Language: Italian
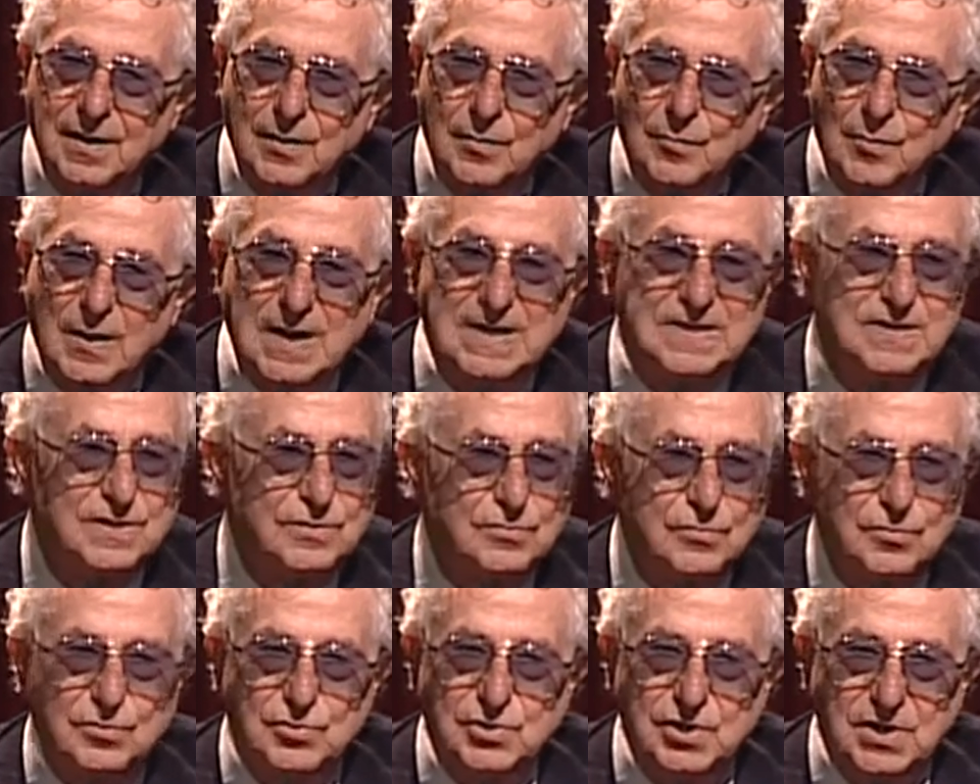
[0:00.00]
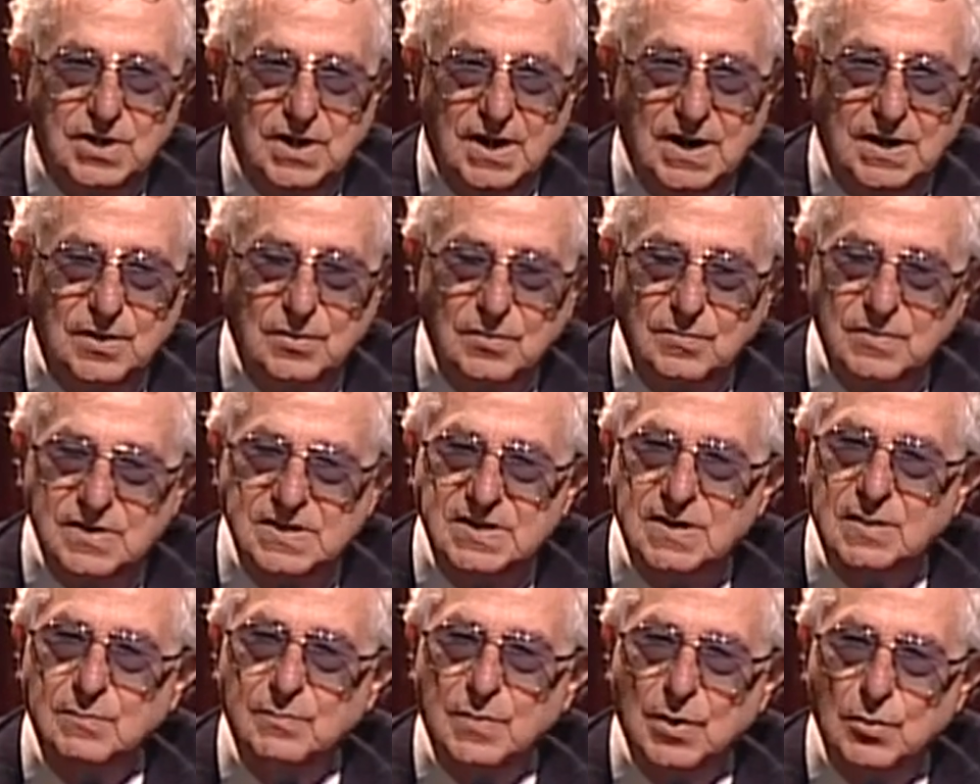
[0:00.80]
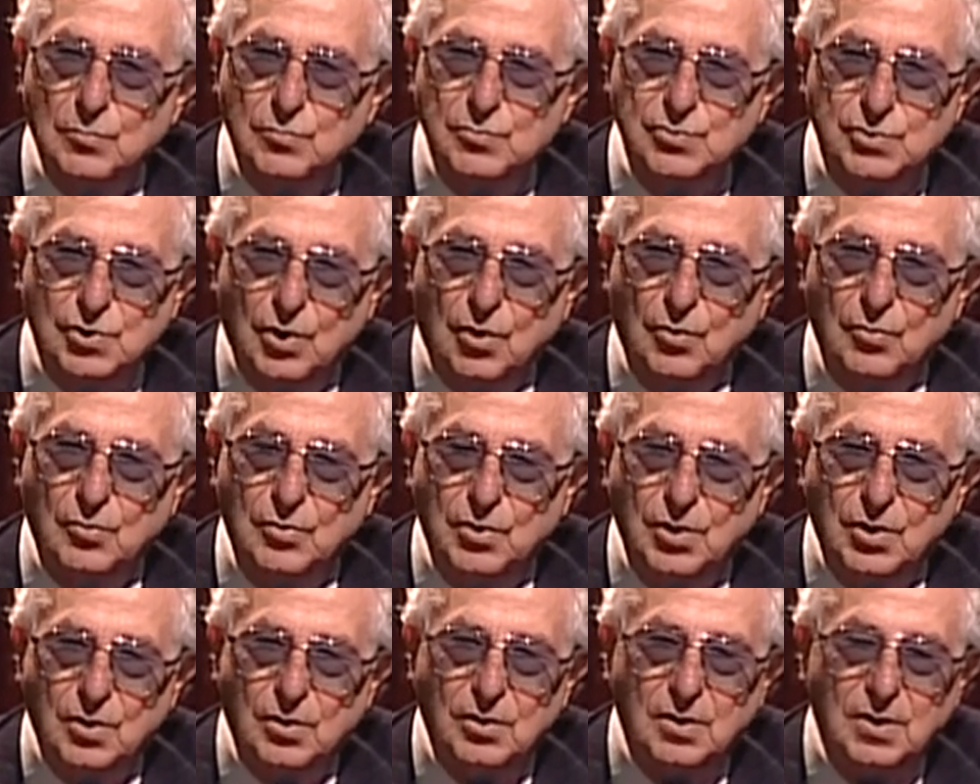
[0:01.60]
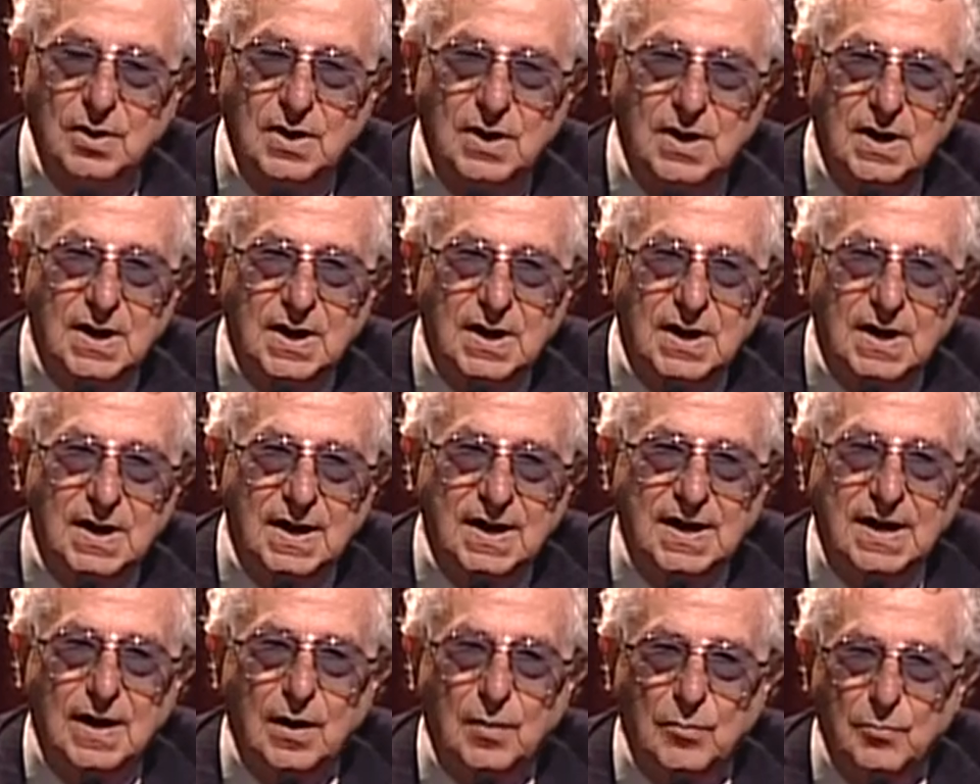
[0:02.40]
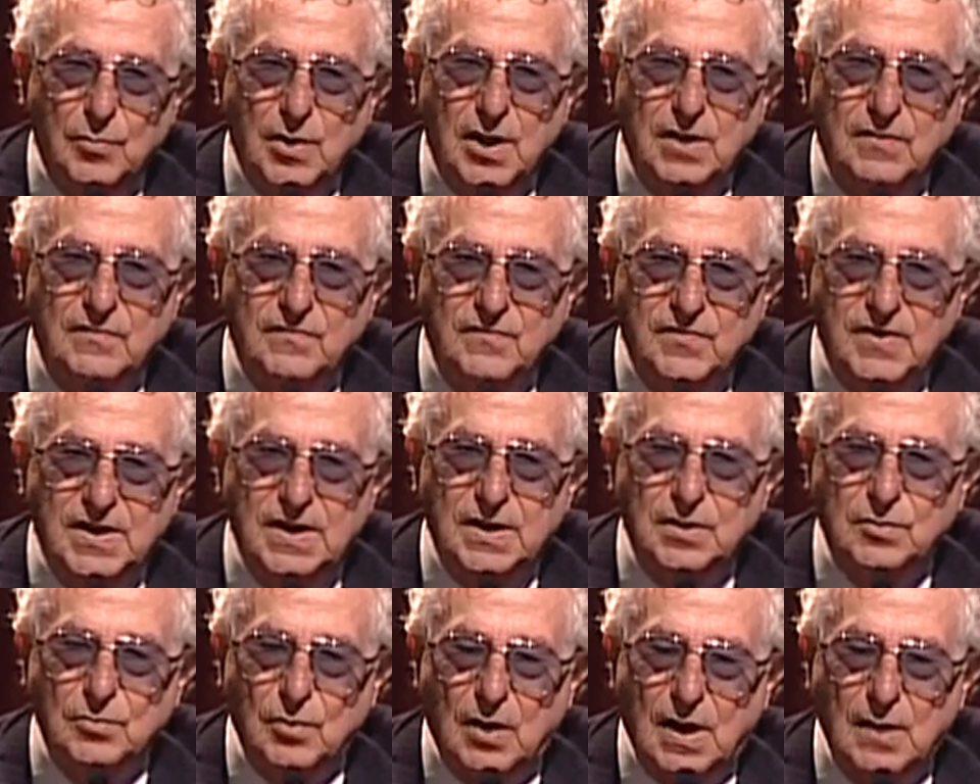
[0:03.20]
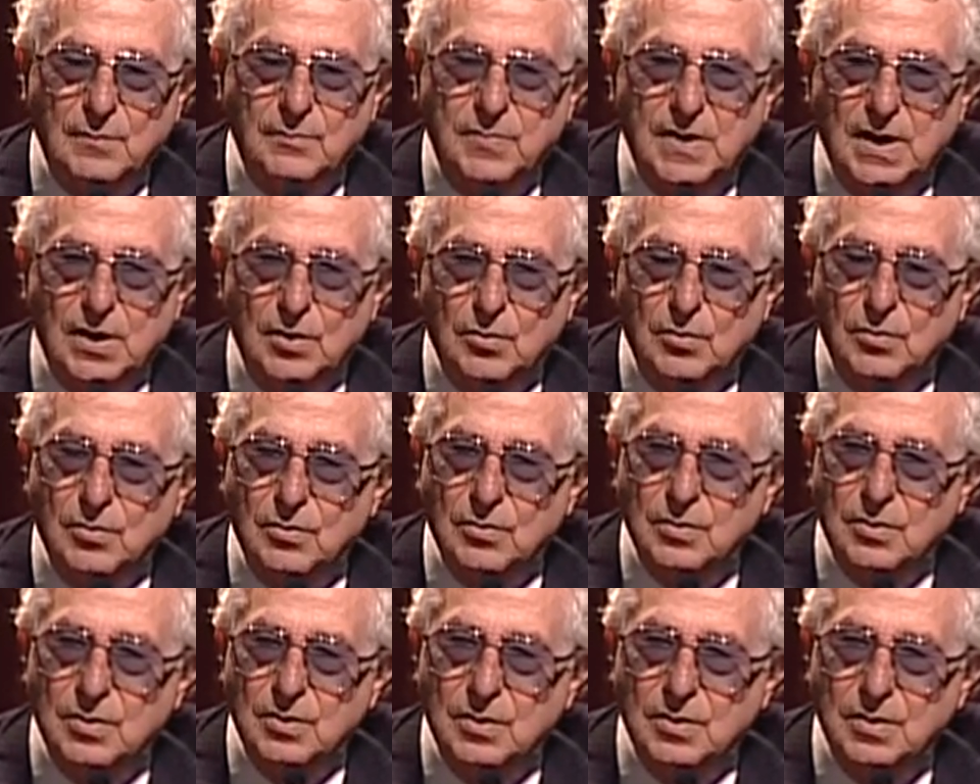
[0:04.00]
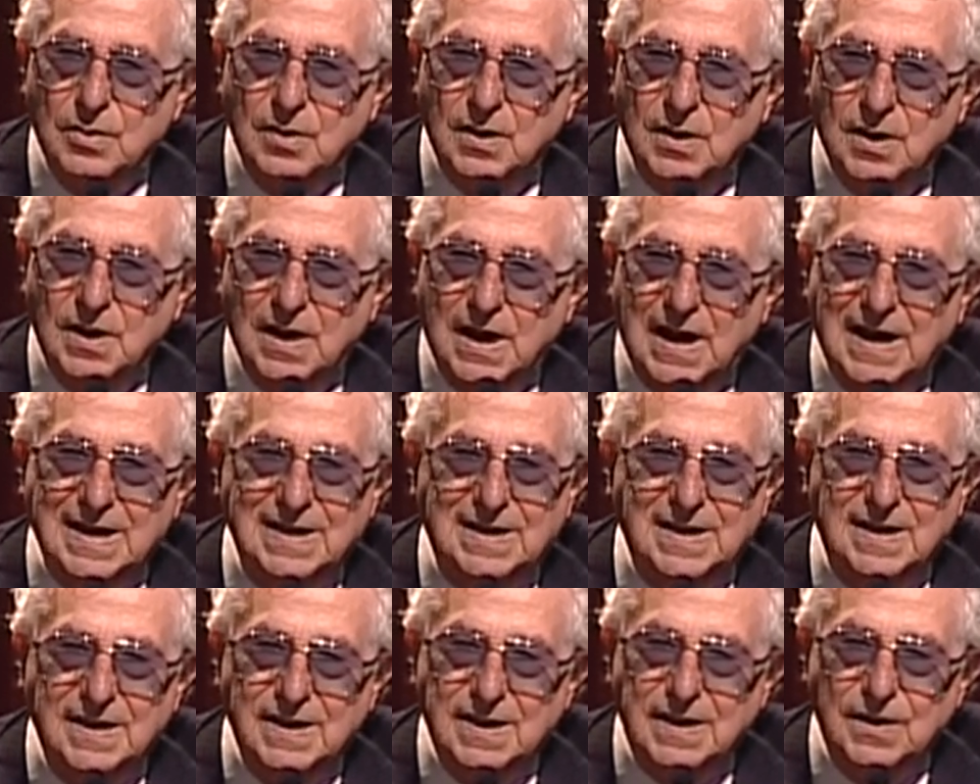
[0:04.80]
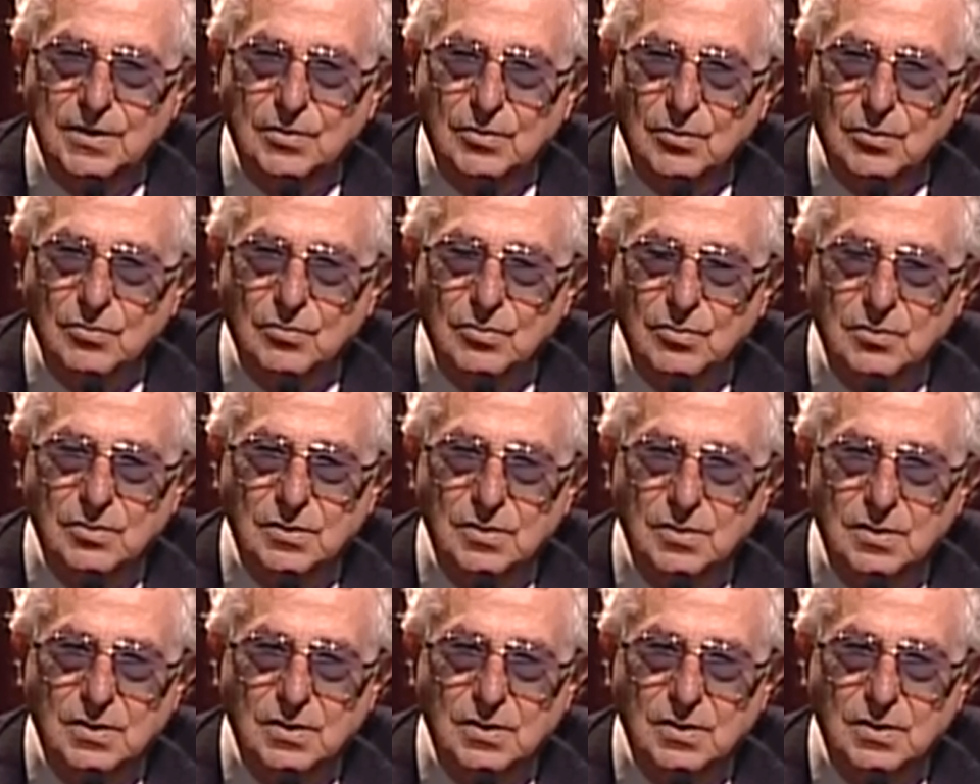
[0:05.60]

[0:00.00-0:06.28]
quasi non ci credo, mi sembra un sogno, che al mio invito abbiano aderito